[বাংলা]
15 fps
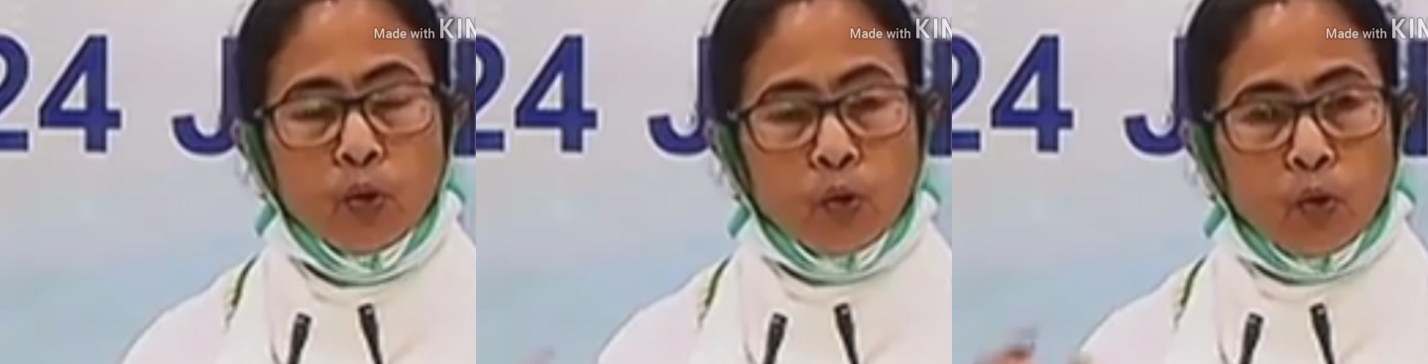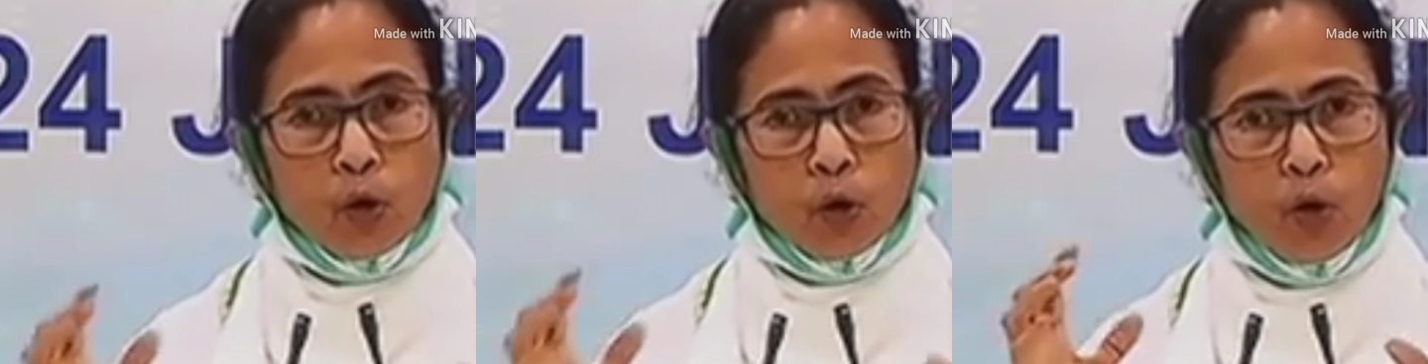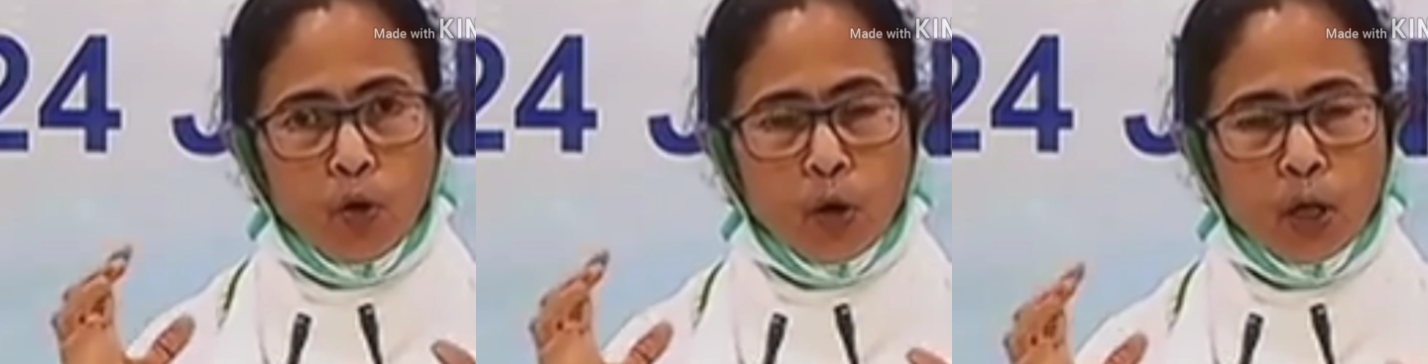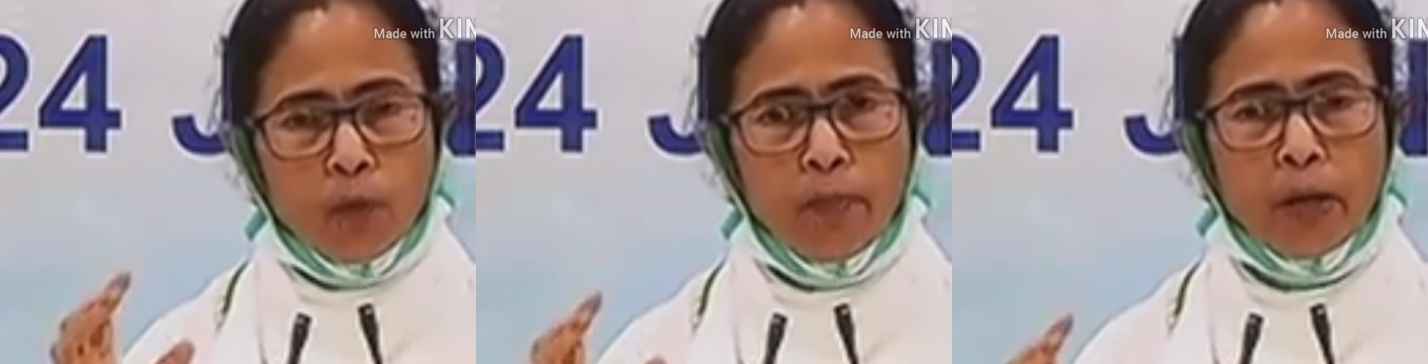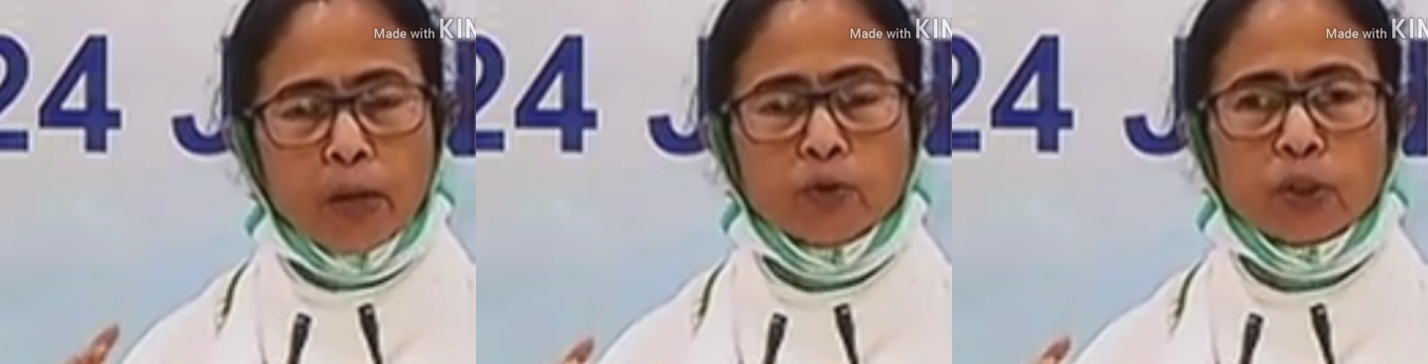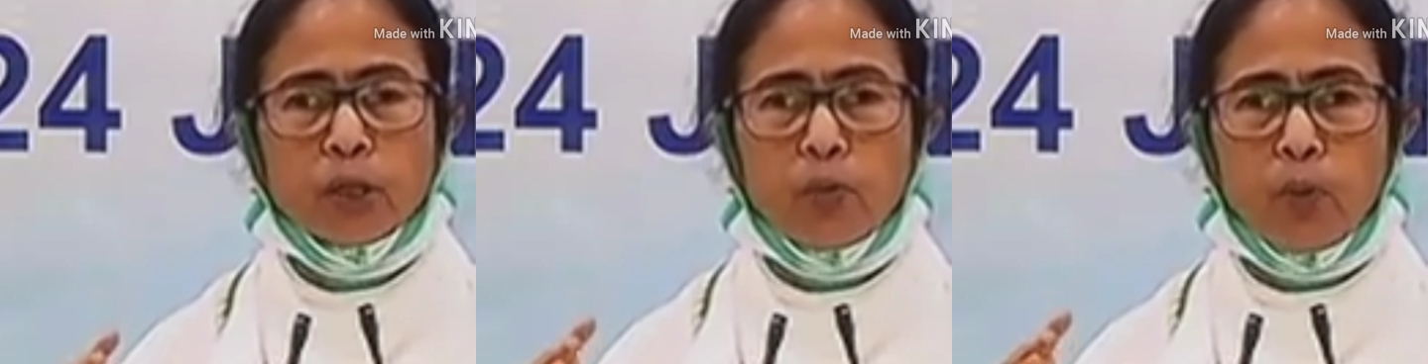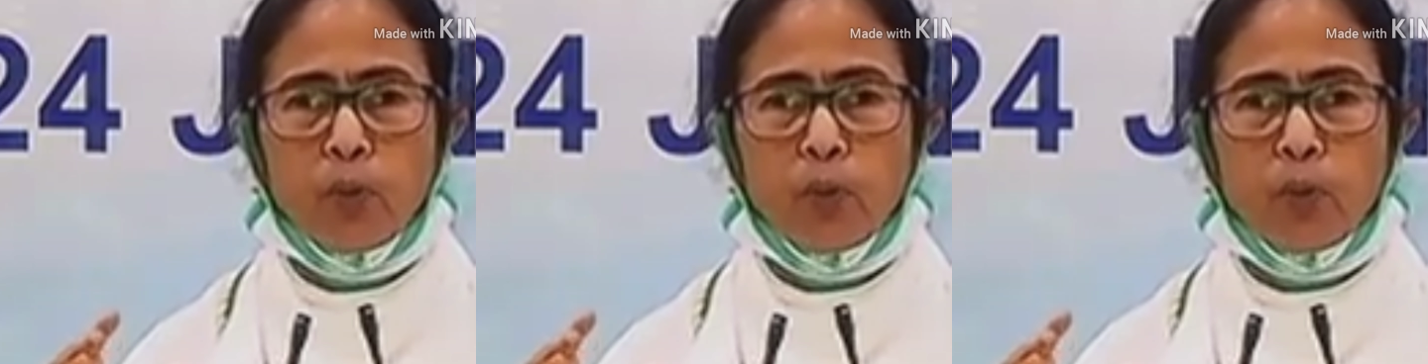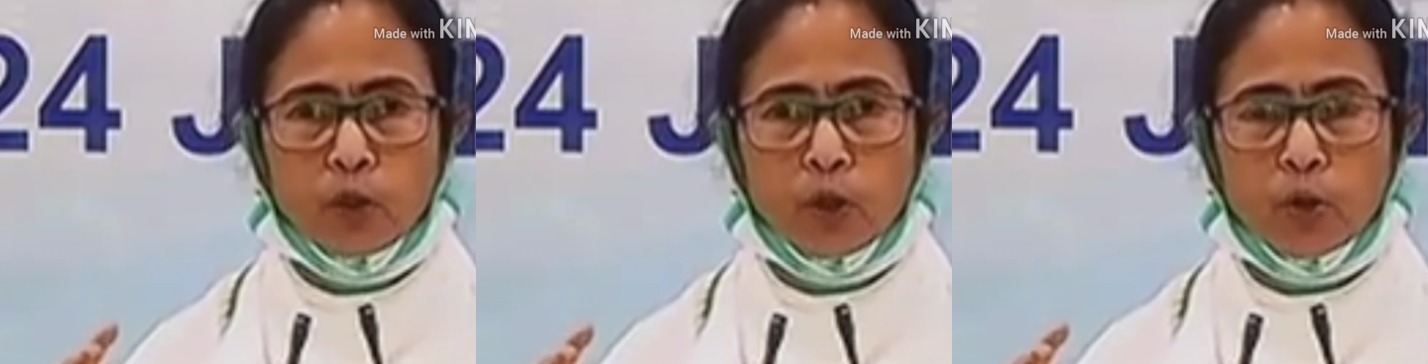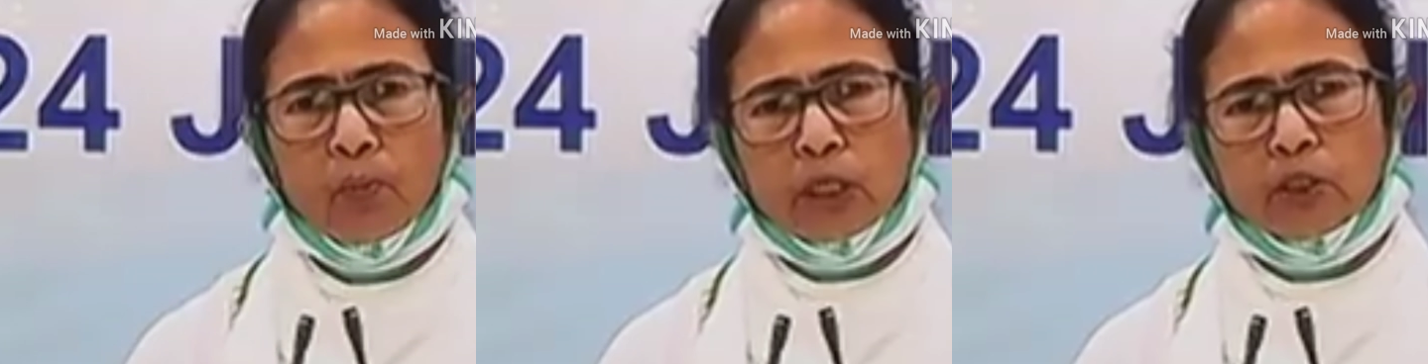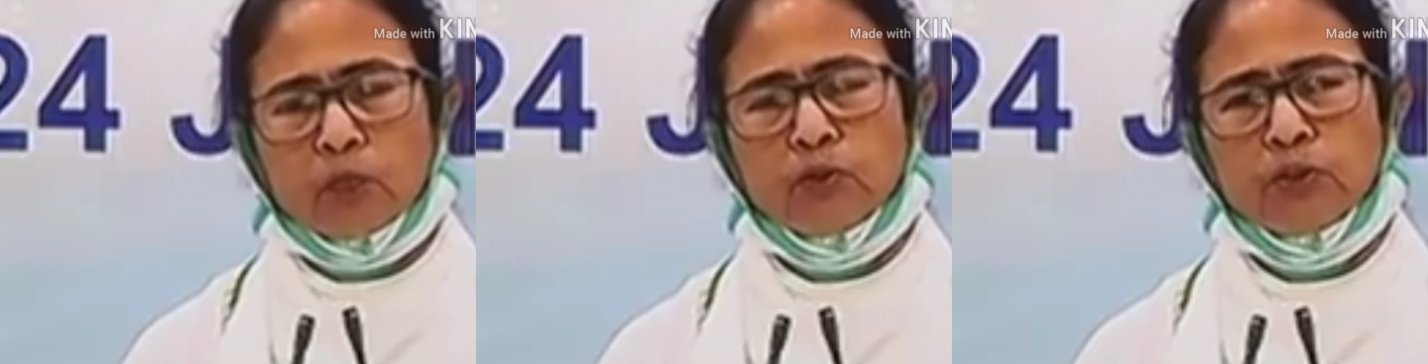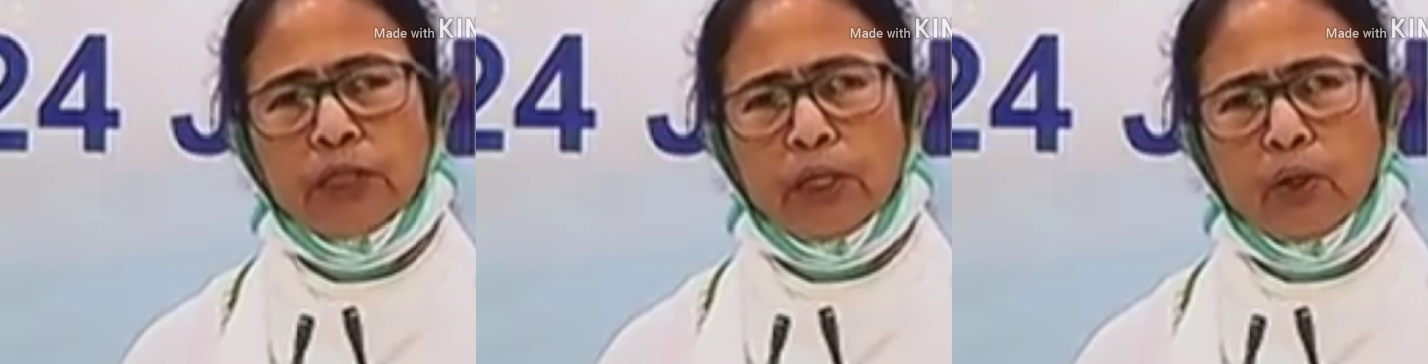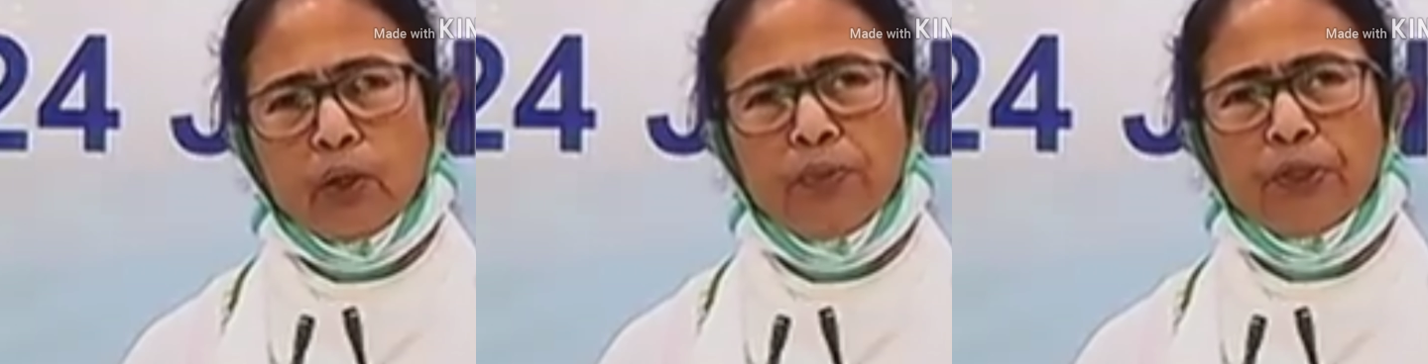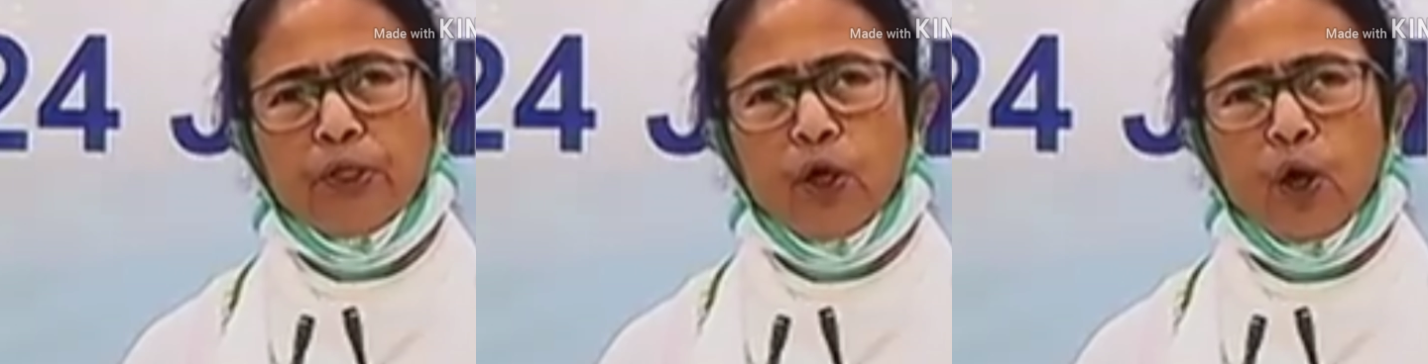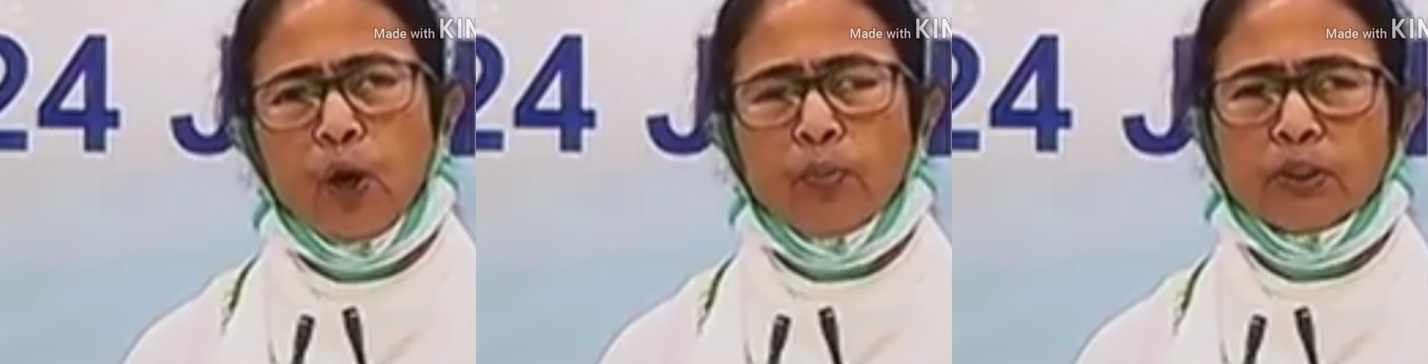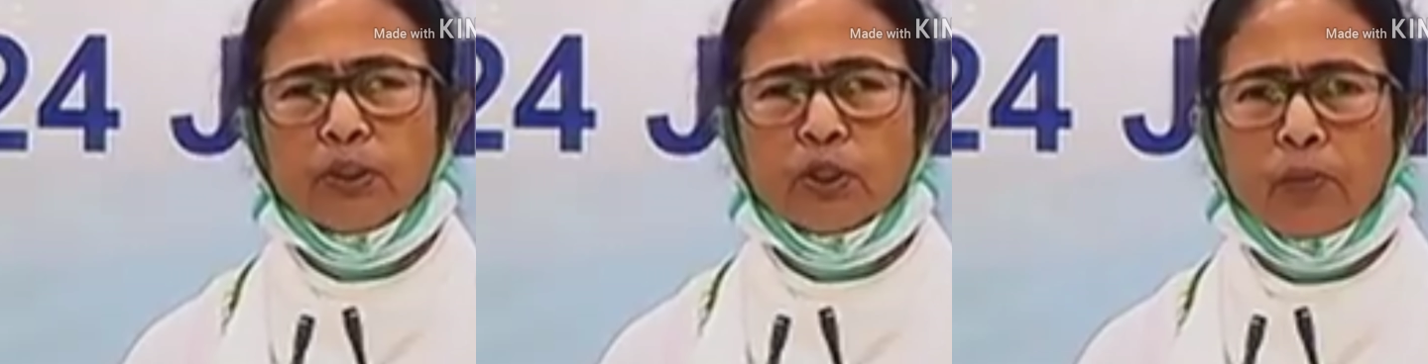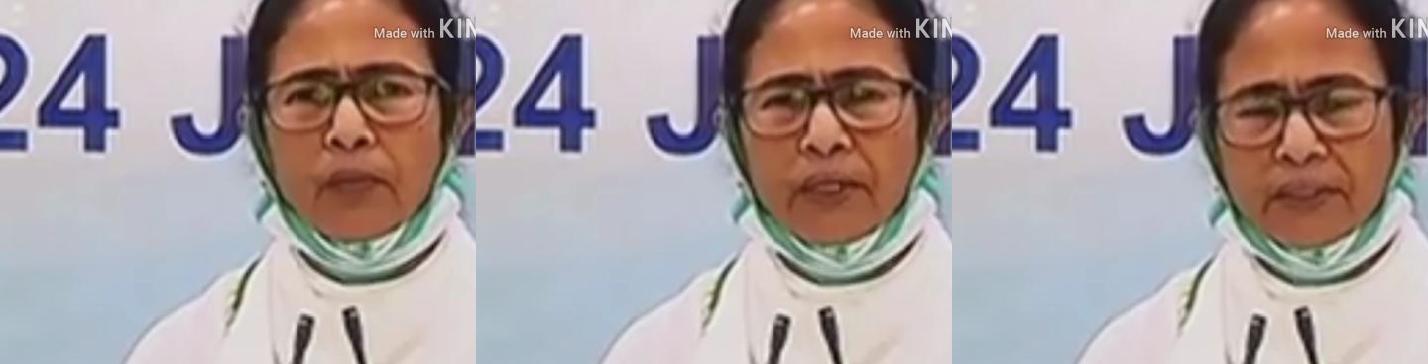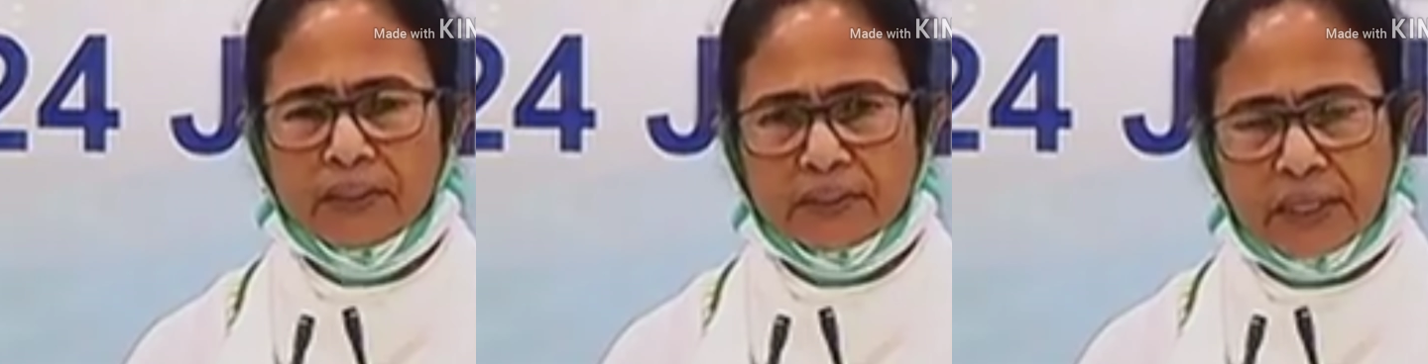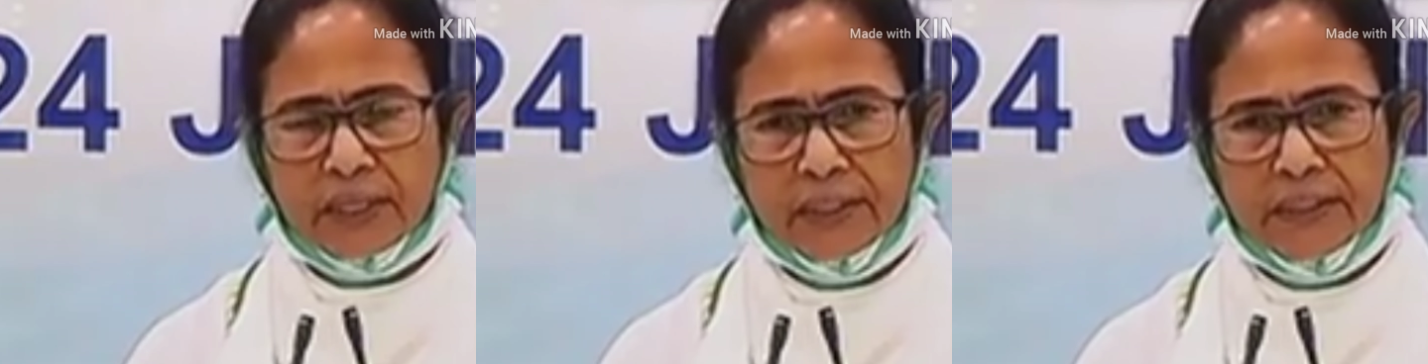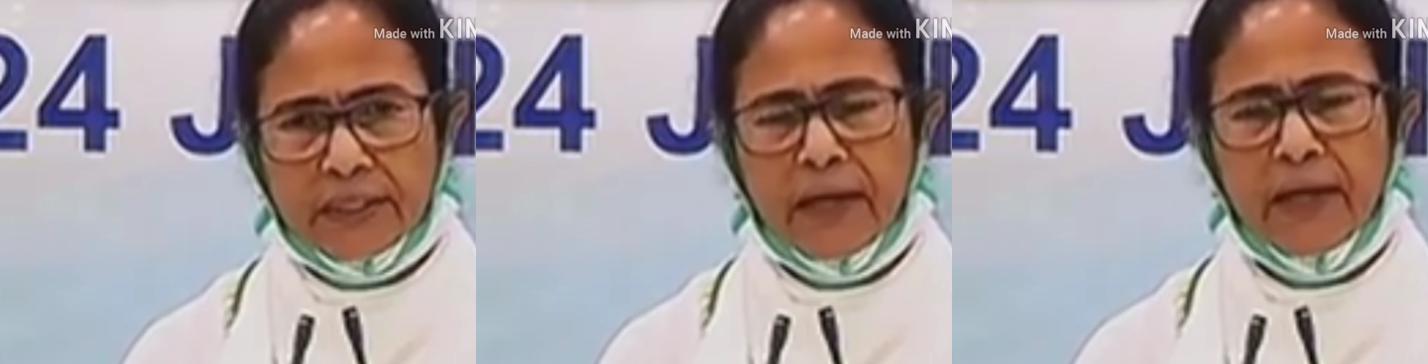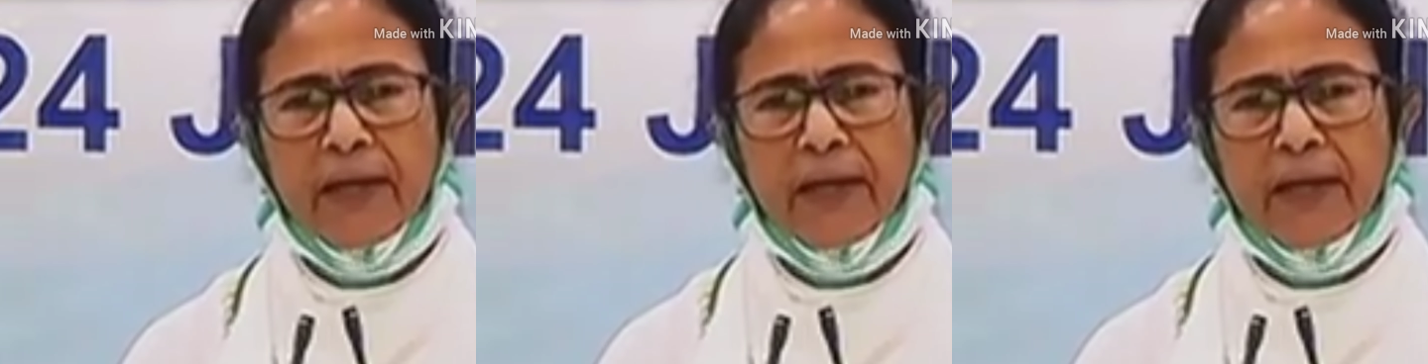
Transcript: কোনো গরিব মানুষকে বঞ্চনা করবেন যেন বিডিও অফিসে সবার লিস্ট আনিয়ে দেয়